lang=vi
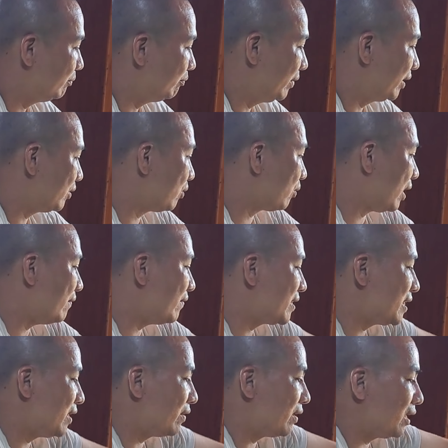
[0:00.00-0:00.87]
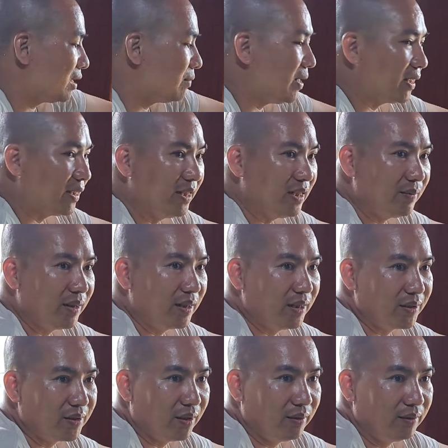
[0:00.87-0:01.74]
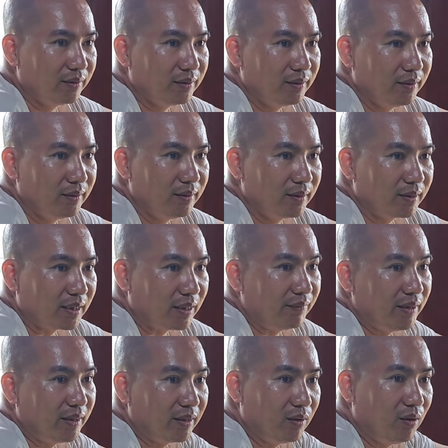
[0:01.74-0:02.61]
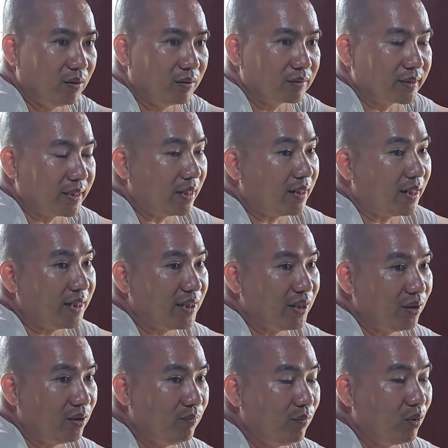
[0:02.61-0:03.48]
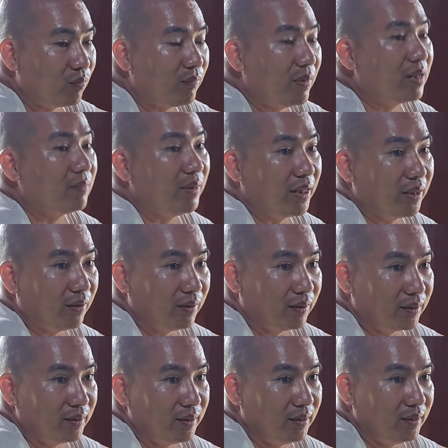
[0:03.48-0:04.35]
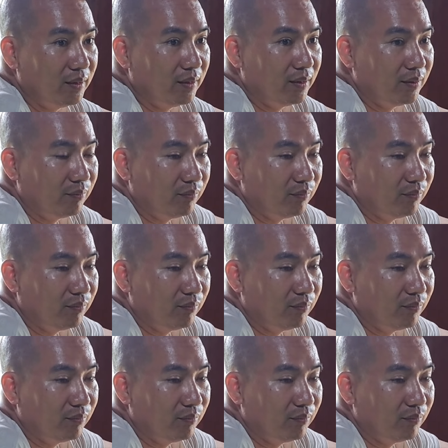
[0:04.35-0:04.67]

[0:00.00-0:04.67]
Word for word: mình có quay video nó các bạn thích mình gửi cho tại vì hồi sáng nay chỉ có một mình mình thôi yeah. Dạ.